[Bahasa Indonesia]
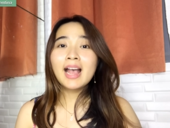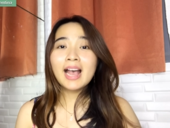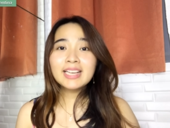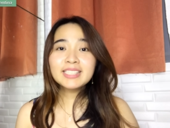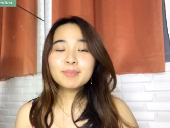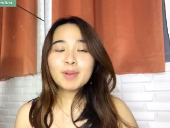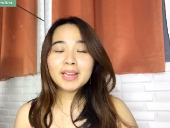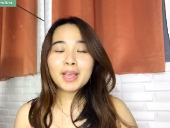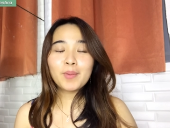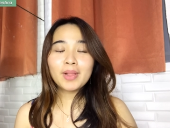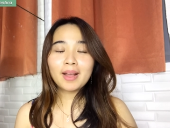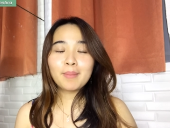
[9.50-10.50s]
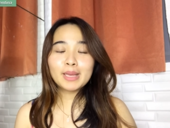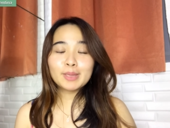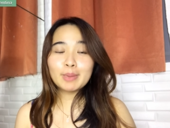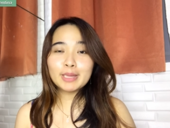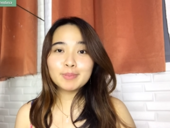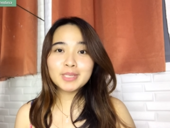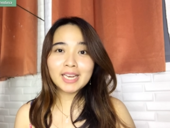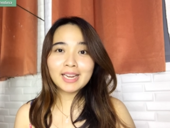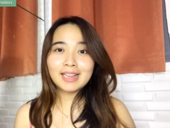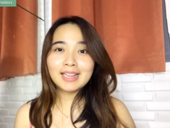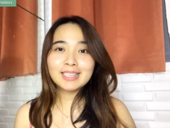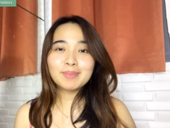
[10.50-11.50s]
Hai semuanya, welcome back to my YouTube
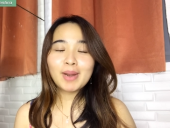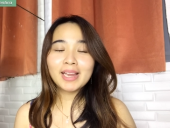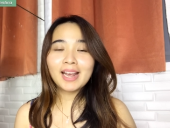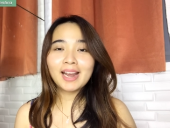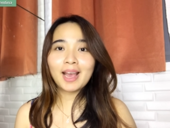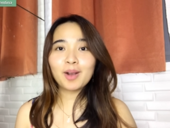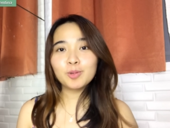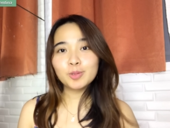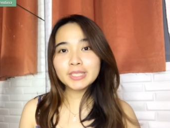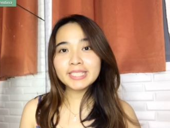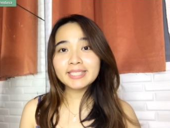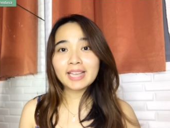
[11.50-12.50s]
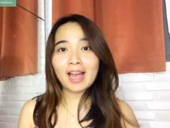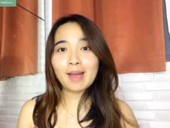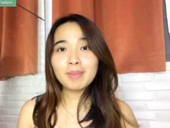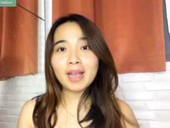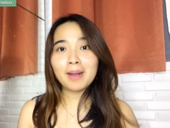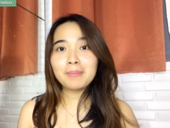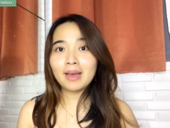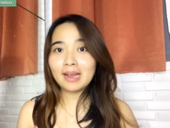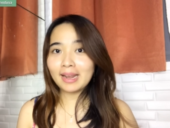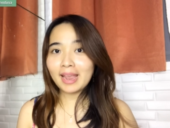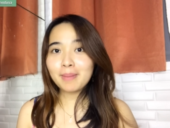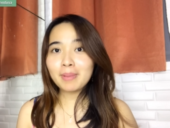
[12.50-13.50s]
channel Ketemu lagi dengan aku, Siska, apa kabar
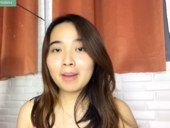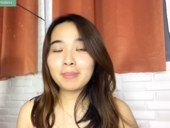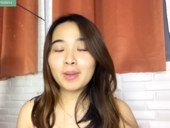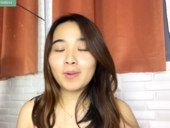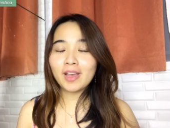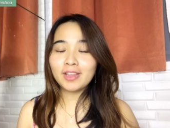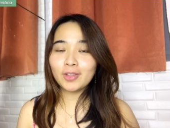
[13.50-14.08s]
ya, apa ya,